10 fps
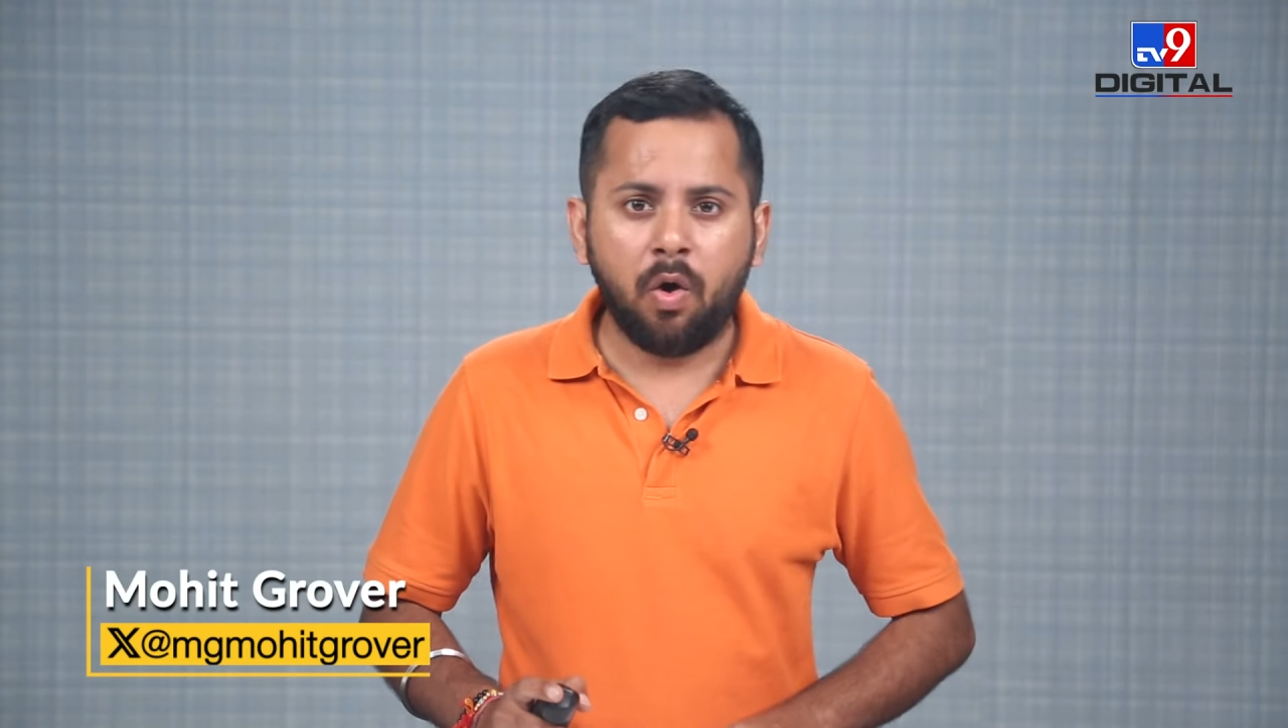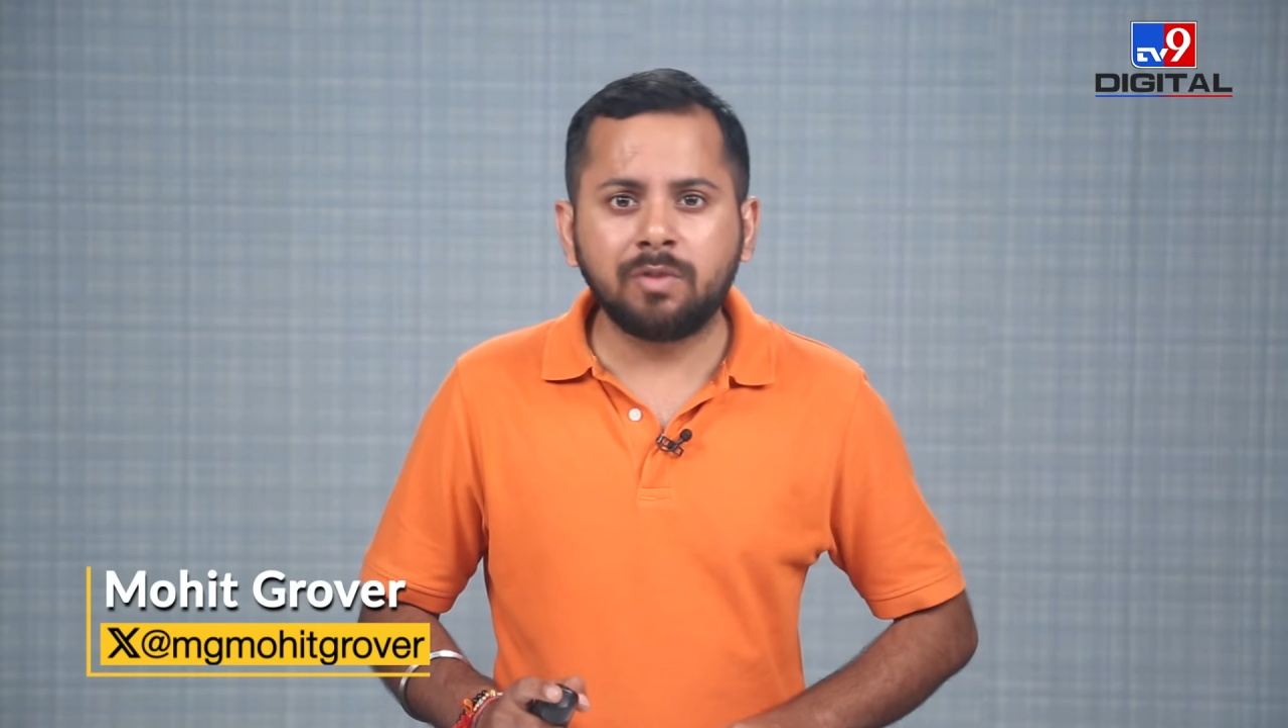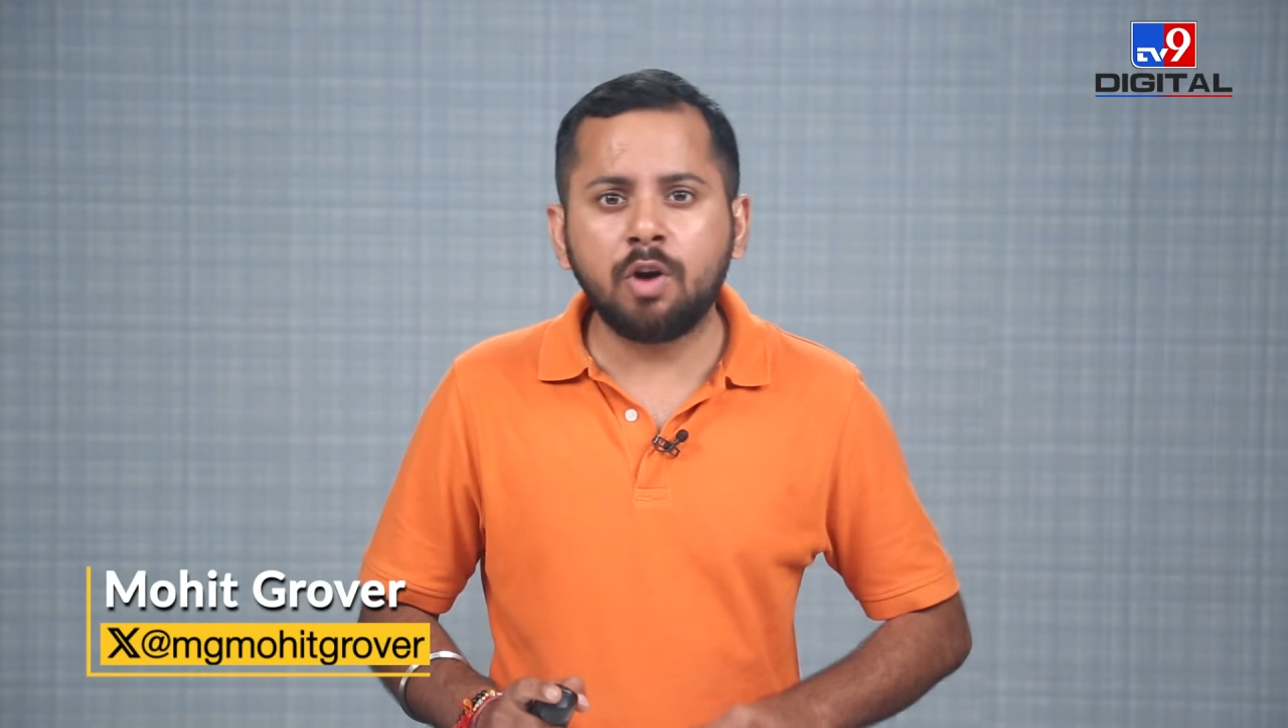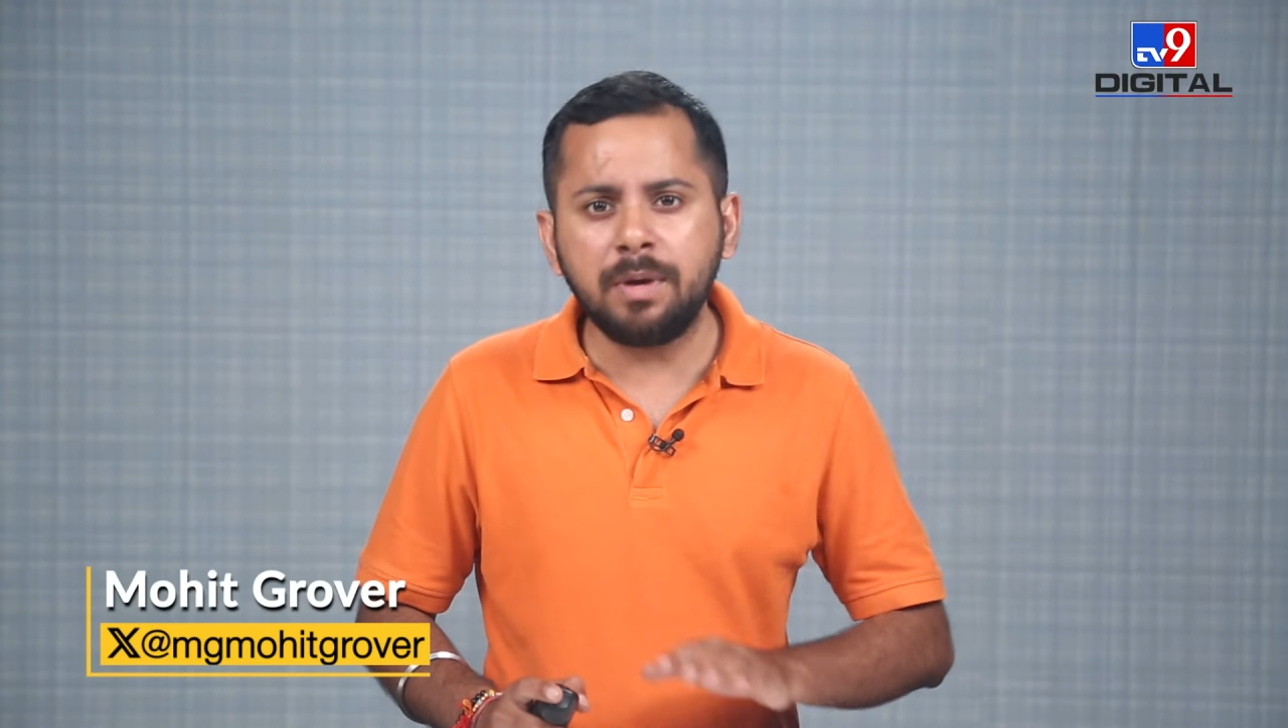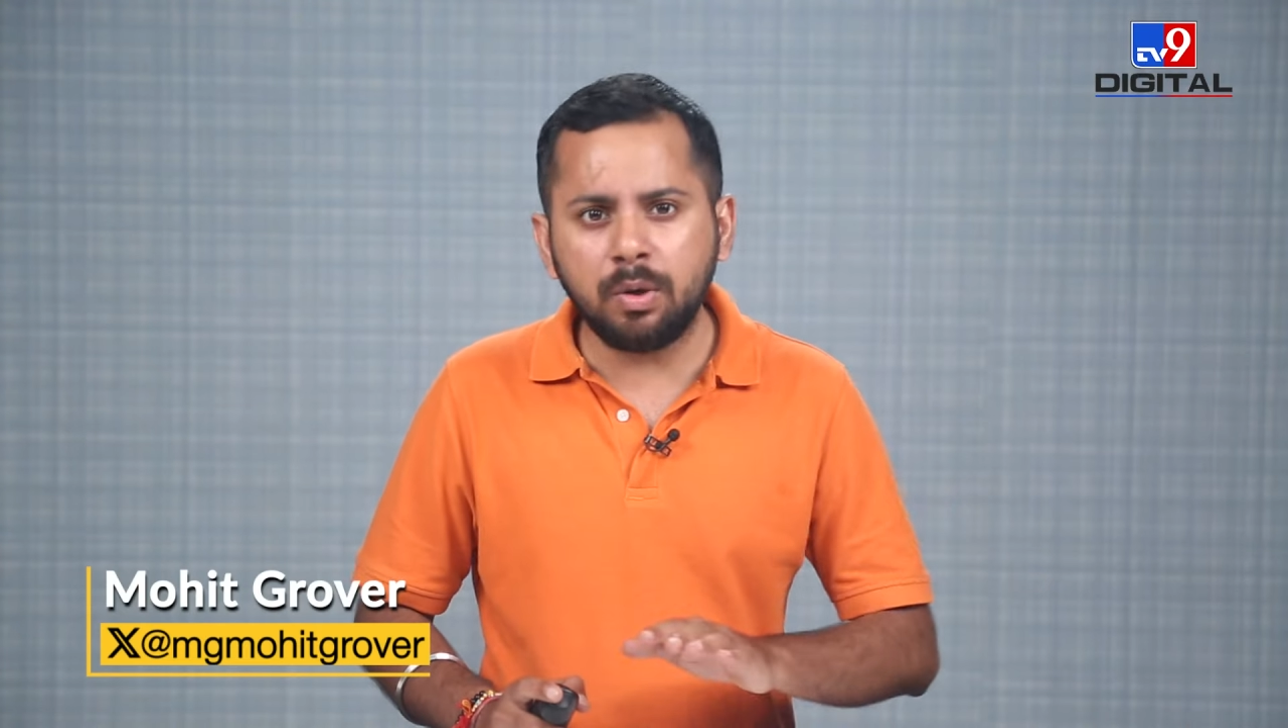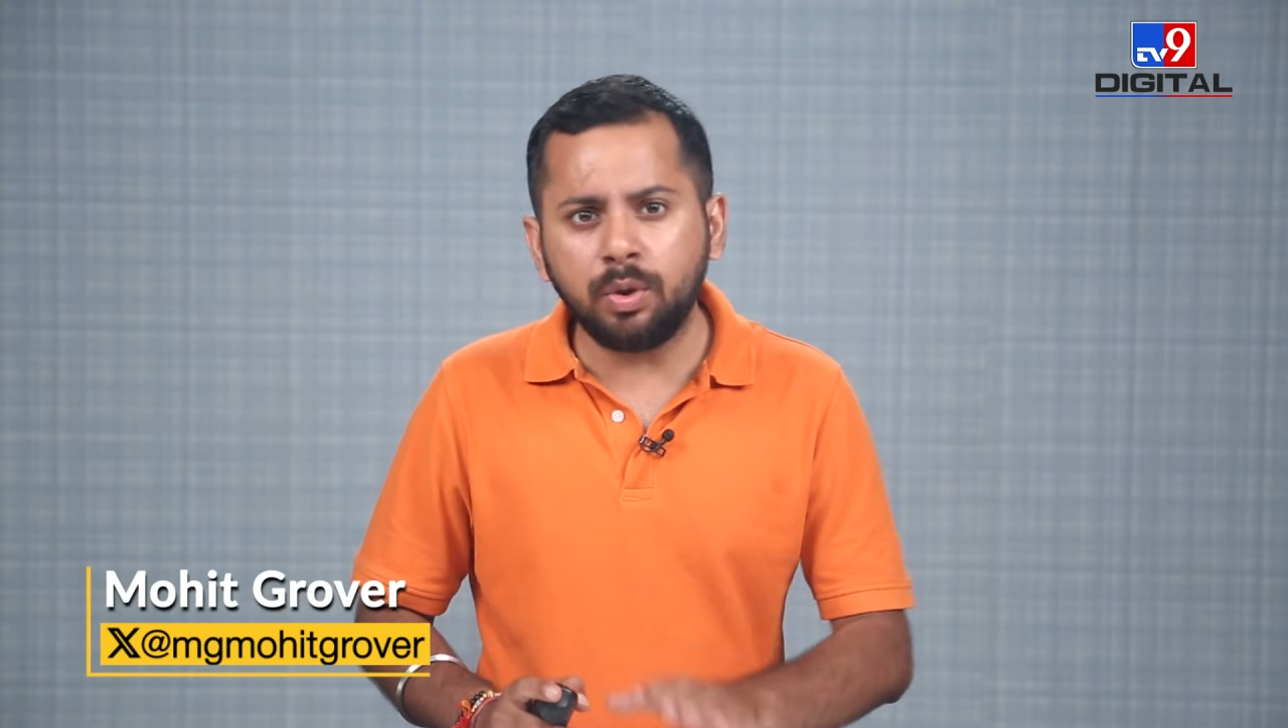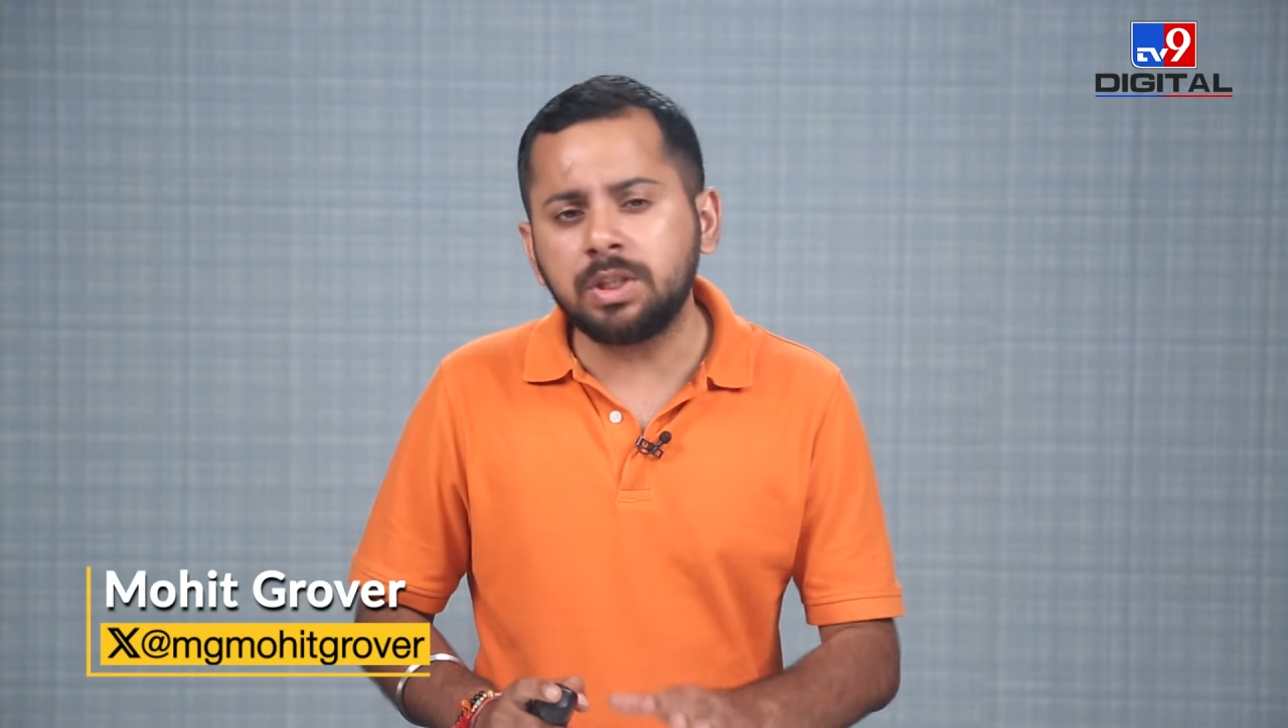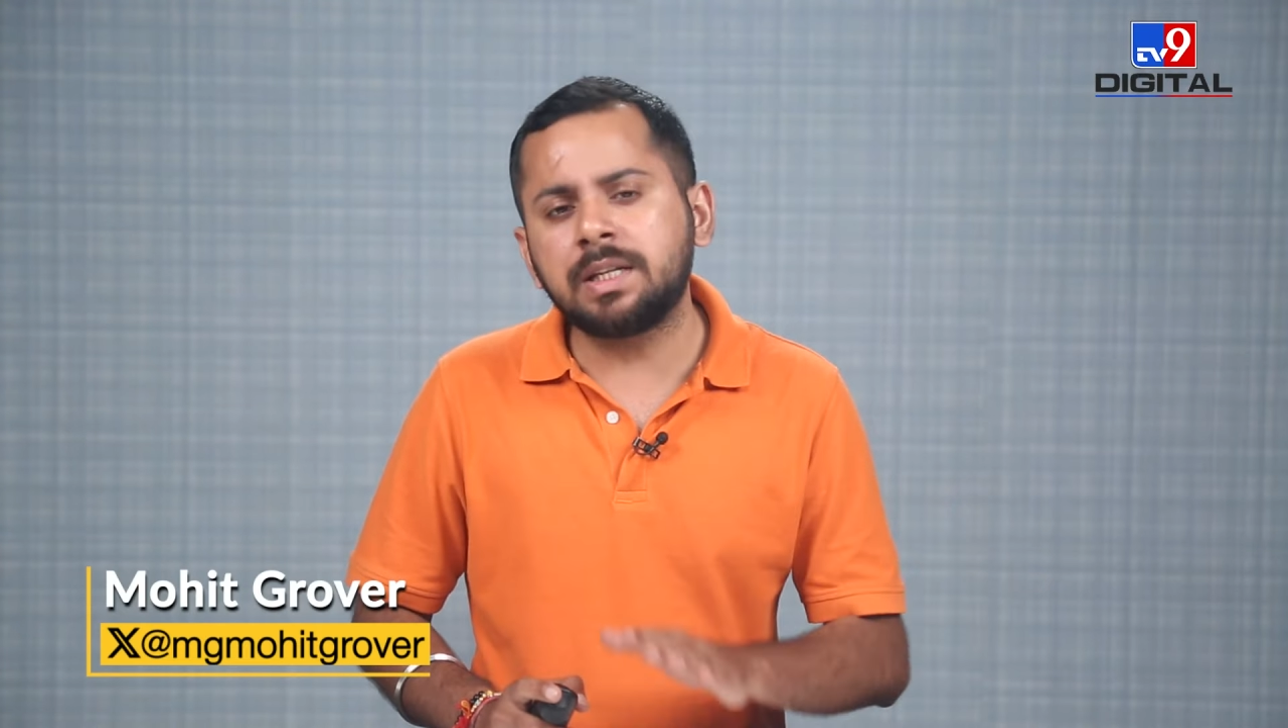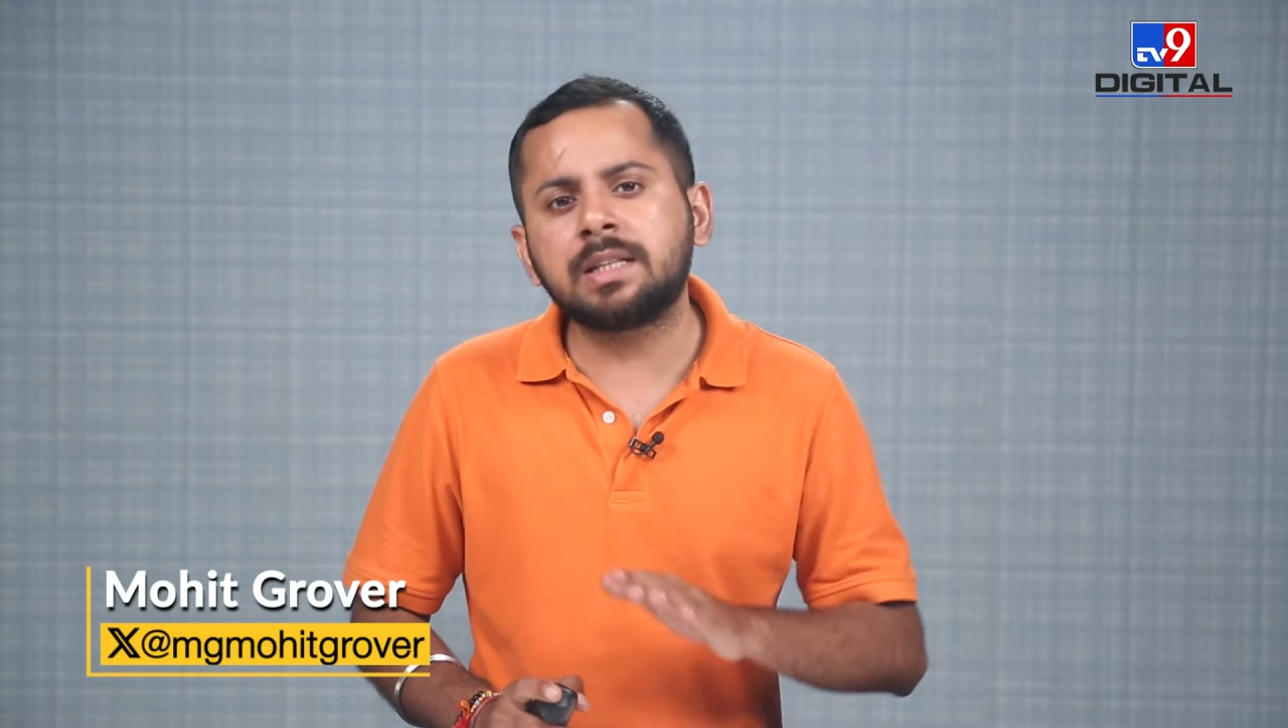और वो भी उस